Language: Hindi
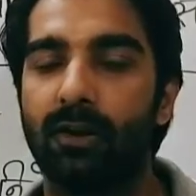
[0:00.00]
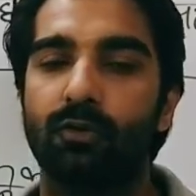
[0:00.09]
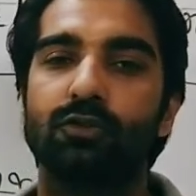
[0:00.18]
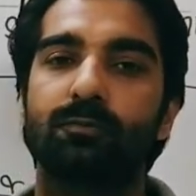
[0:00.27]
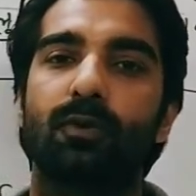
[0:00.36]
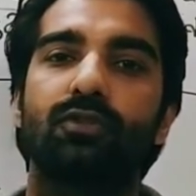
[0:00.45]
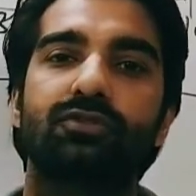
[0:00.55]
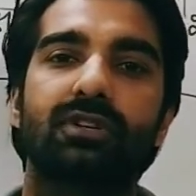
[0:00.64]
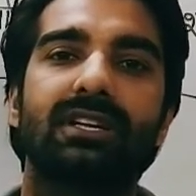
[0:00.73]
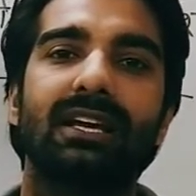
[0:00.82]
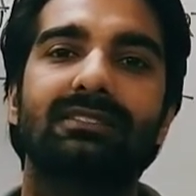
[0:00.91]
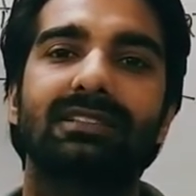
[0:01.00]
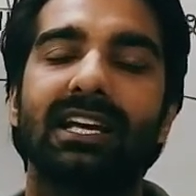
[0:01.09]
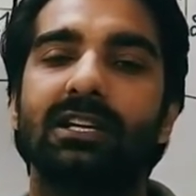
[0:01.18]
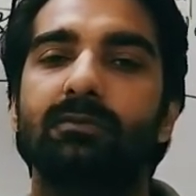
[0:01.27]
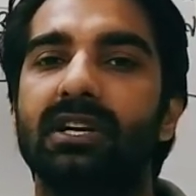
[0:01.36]
उस पोल्यूशन के
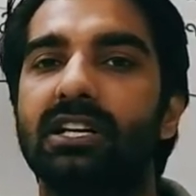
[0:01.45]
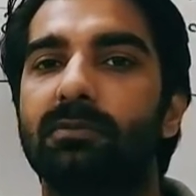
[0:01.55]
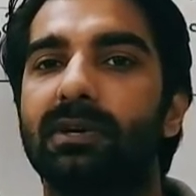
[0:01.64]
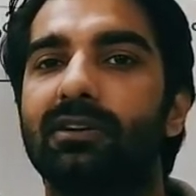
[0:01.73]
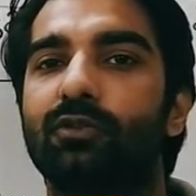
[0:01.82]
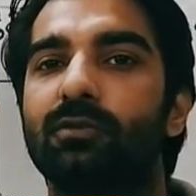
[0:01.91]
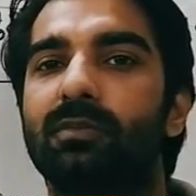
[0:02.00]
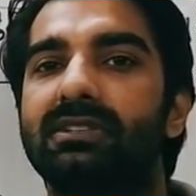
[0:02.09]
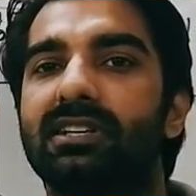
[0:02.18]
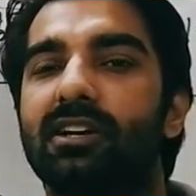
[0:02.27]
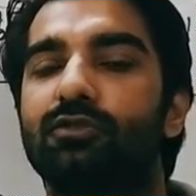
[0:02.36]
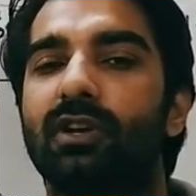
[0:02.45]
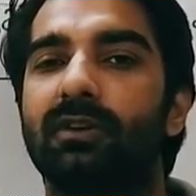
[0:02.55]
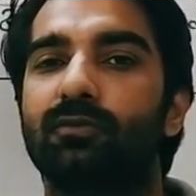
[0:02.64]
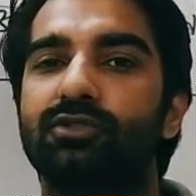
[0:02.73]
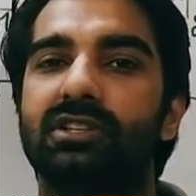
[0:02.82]
असाइनमेंट पर कोई बच्चा जो
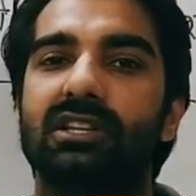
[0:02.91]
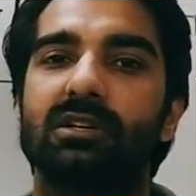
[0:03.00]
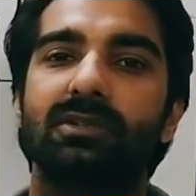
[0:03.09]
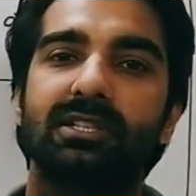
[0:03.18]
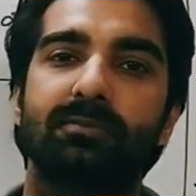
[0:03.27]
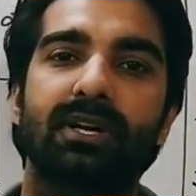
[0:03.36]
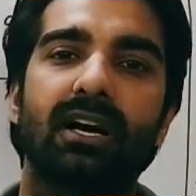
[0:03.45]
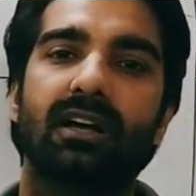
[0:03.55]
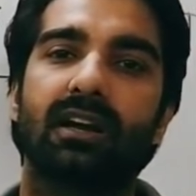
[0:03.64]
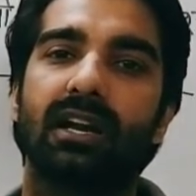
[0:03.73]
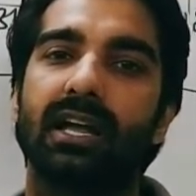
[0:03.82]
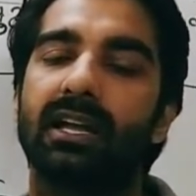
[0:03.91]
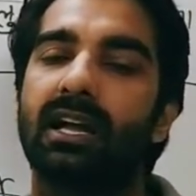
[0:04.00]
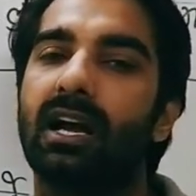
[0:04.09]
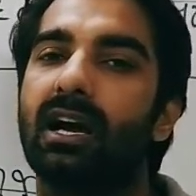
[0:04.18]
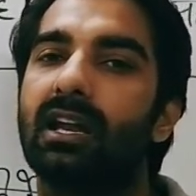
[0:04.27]
है वो चित्र भी चिपका कर
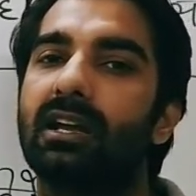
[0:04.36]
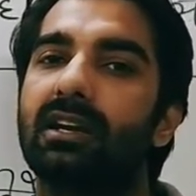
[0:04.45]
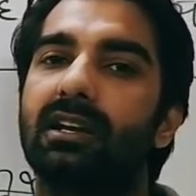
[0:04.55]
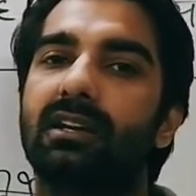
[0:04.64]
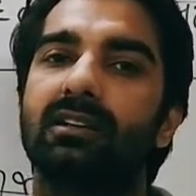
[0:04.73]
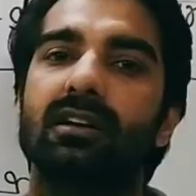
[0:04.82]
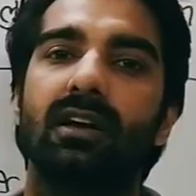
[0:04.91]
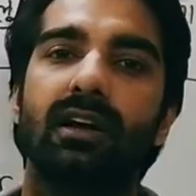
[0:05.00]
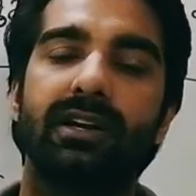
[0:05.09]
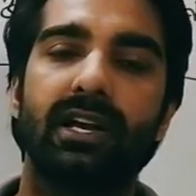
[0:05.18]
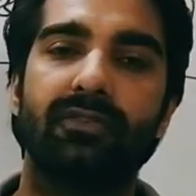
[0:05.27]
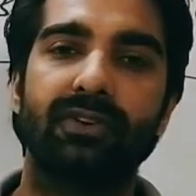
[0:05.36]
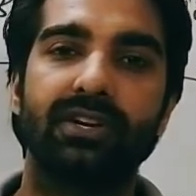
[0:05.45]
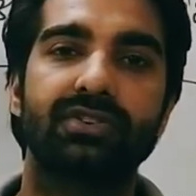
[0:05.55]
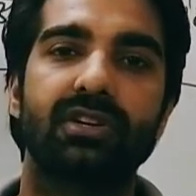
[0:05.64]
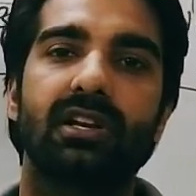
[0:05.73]
लाएगा अलग अलग
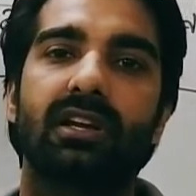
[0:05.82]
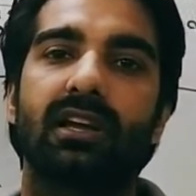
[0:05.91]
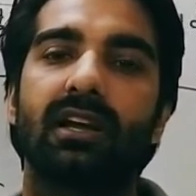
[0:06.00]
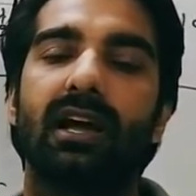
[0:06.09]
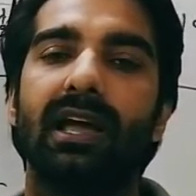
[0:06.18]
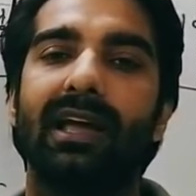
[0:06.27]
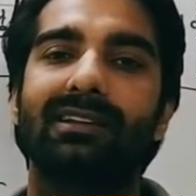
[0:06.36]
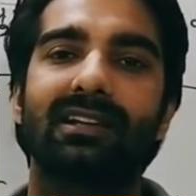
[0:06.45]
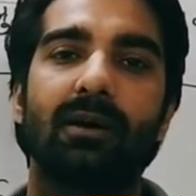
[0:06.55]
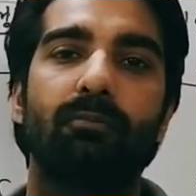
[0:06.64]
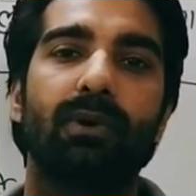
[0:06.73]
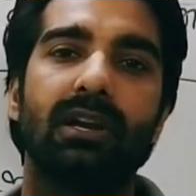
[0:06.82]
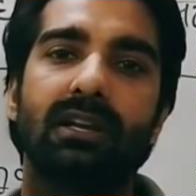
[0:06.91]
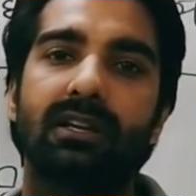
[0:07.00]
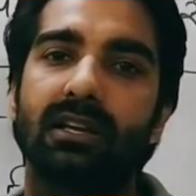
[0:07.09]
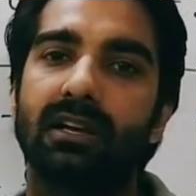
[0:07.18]
डेफिनेशन लिखेगा एग्जाम्पल
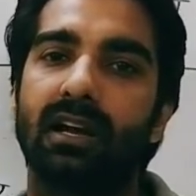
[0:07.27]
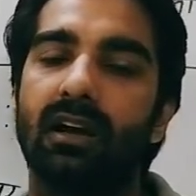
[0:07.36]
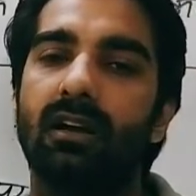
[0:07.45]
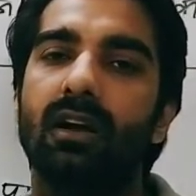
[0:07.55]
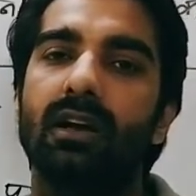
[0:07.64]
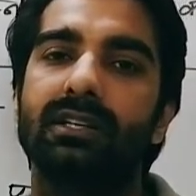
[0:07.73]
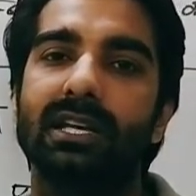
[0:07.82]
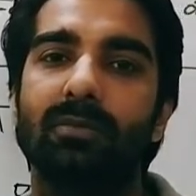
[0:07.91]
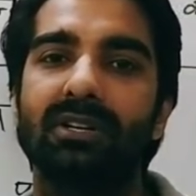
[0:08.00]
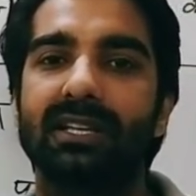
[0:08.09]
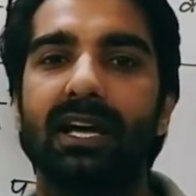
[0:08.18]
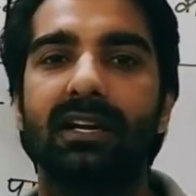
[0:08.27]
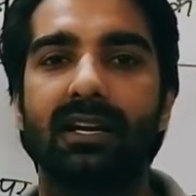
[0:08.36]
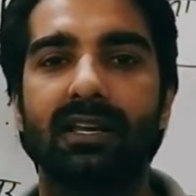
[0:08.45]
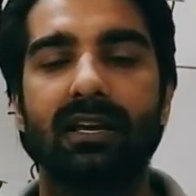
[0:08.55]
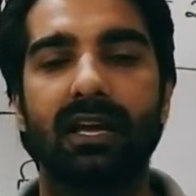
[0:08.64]
लिखेगा ये
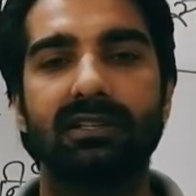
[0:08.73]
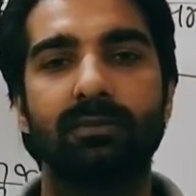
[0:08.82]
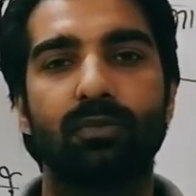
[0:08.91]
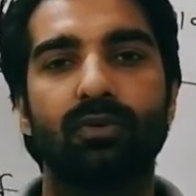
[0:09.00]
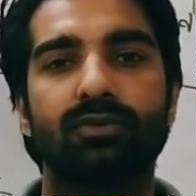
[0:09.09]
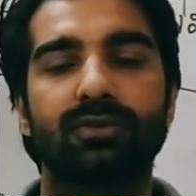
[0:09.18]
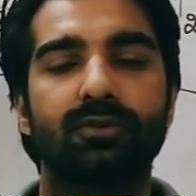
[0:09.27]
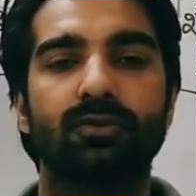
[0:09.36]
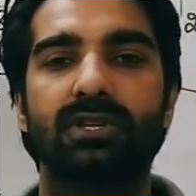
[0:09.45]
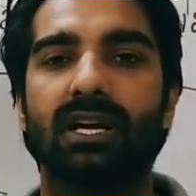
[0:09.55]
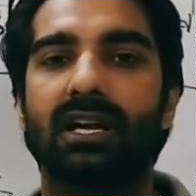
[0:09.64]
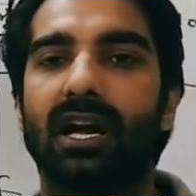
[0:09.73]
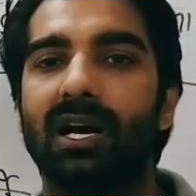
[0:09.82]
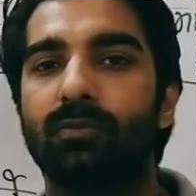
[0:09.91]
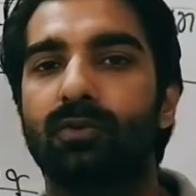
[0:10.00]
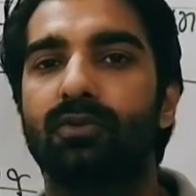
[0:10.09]
बताएगा कि कैसे पोल्यूशन होता है
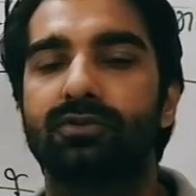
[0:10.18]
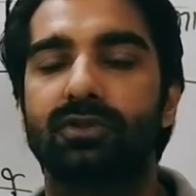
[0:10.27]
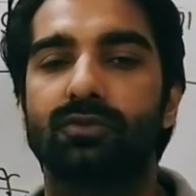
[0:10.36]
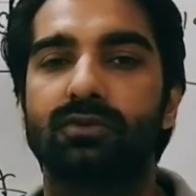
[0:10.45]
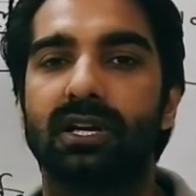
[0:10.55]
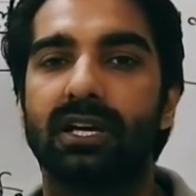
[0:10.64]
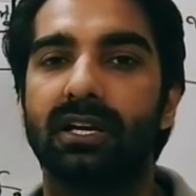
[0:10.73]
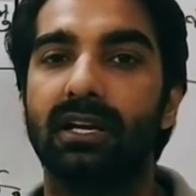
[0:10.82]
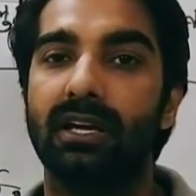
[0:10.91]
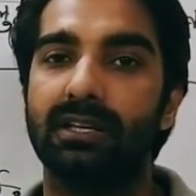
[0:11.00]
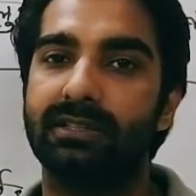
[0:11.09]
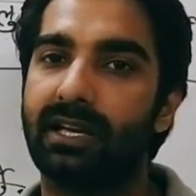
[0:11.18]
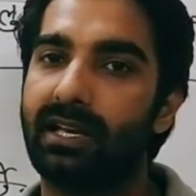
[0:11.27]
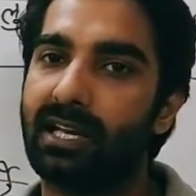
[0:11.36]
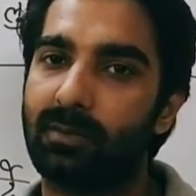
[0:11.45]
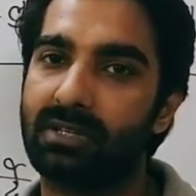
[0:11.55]
कहाँ पोल्यूशन होता है ये
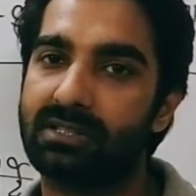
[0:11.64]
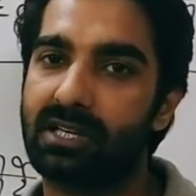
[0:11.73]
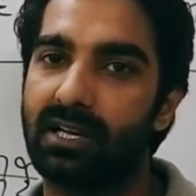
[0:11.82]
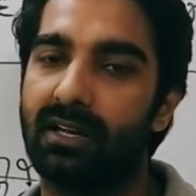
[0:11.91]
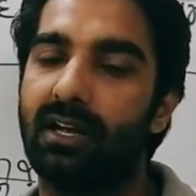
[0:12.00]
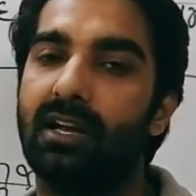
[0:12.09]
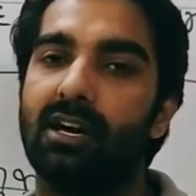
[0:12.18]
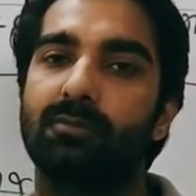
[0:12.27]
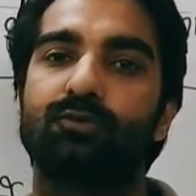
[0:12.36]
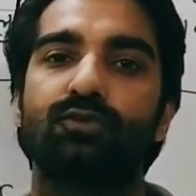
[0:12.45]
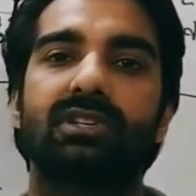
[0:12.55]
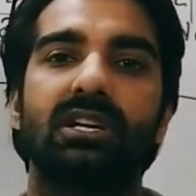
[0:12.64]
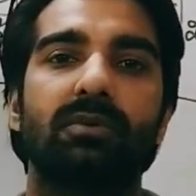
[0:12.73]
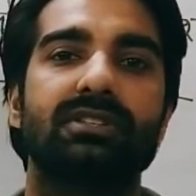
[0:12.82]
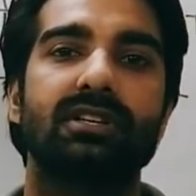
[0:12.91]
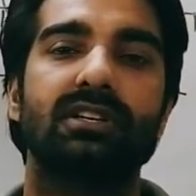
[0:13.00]
एक बच्चा है अब दूसरे
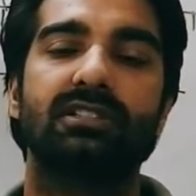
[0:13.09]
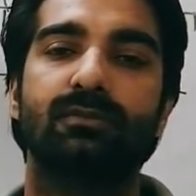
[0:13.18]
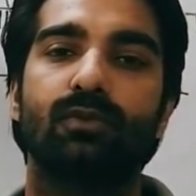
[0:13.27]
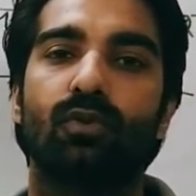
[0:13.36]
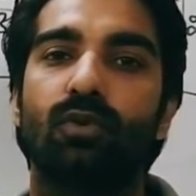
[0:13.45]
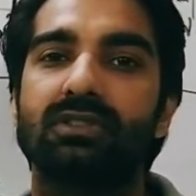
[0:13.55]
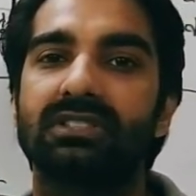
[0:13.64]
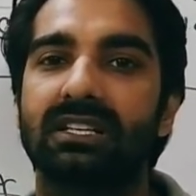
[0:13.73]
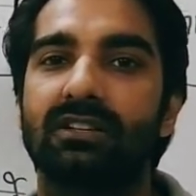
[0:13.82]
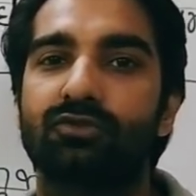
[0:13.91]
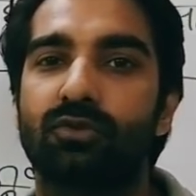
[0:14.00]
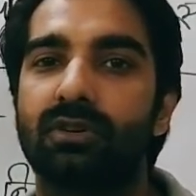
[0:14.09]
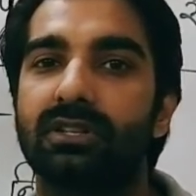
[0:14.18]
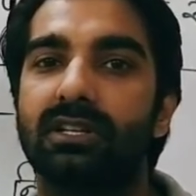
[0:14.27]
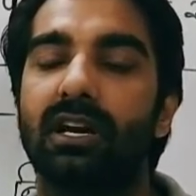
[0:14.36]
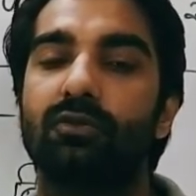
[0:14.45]
बच्चे ने इसमें और ज़्यादा जोड़ दिया